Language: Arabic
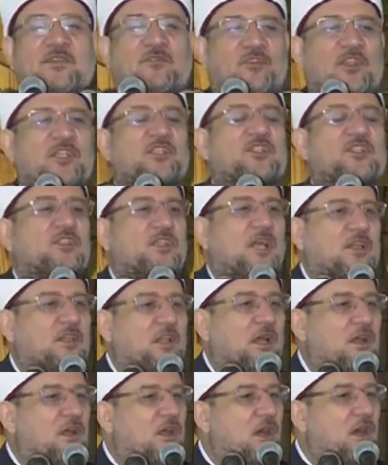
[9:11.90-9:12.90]
في
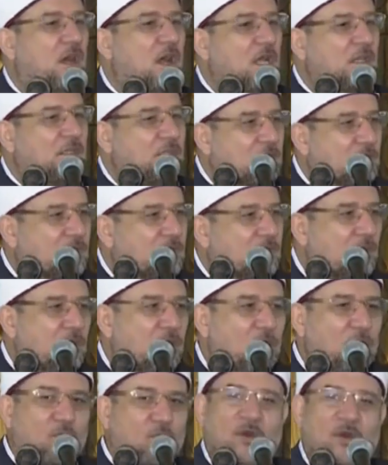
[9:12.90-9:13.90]
الصدقات
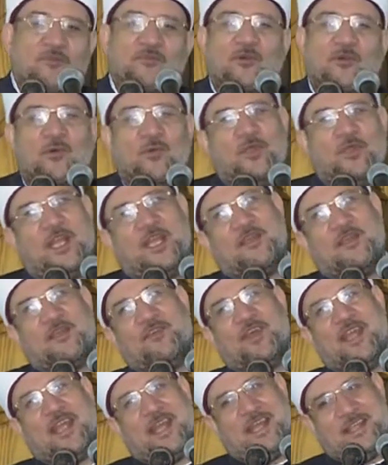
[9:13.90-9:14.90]
وفروض
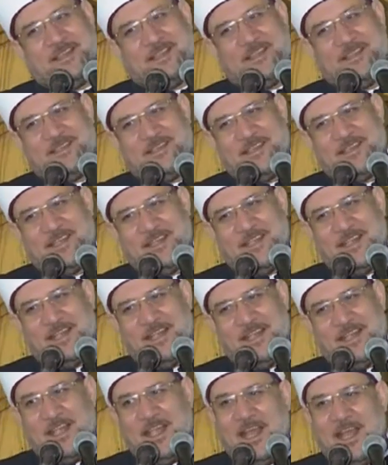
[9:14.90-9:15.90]
الكفايات
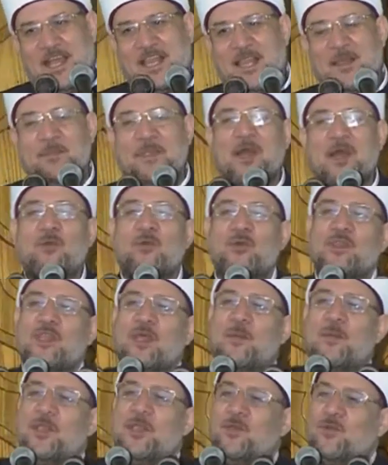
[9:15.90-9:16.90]
ألم يقل
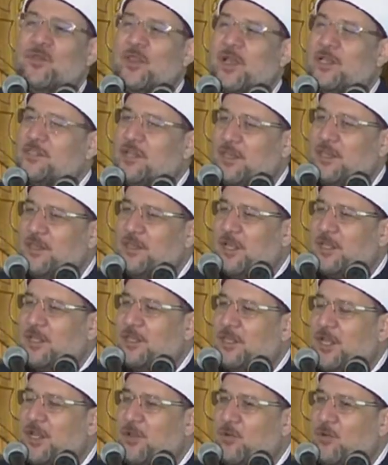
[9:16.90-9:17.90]
نبينا صلى
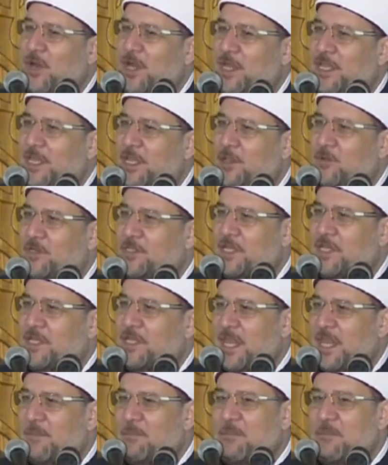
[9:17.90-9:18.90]
الله عليه
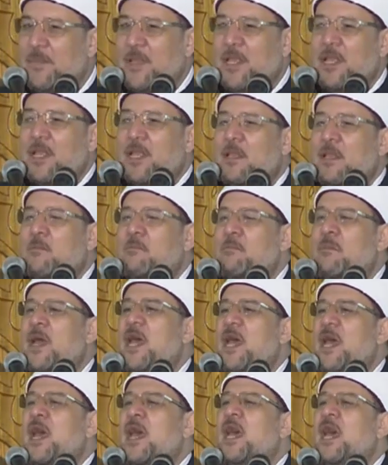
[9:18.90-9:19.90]
وسلم
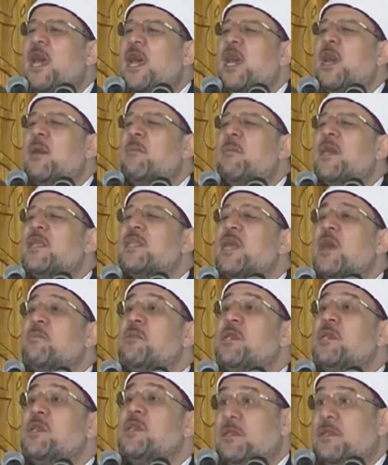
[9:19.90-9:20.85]
ما آمن بي